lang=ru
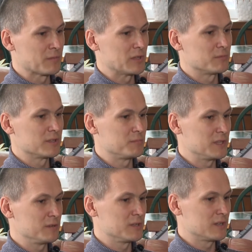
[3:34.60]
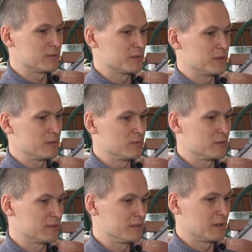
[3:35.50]
Поэтому они перебирают
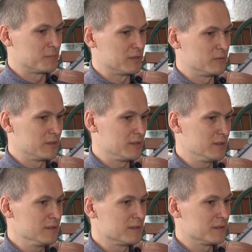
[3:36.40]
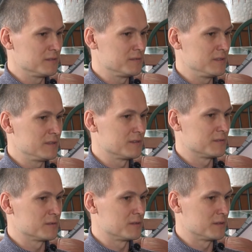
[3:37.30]
определенные, определенные игры, и видно,
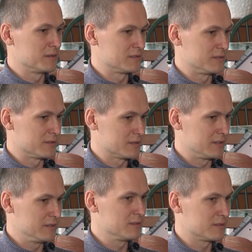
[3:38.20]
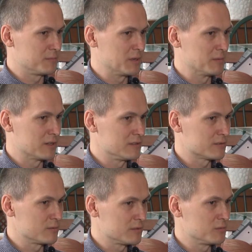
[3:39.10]
вот если человек лидер, например, или
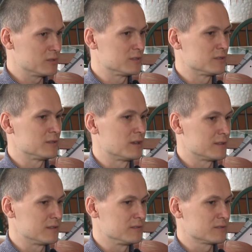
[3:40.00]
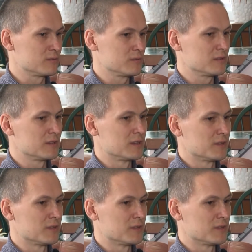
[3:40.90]
склонен больше читать, или склонен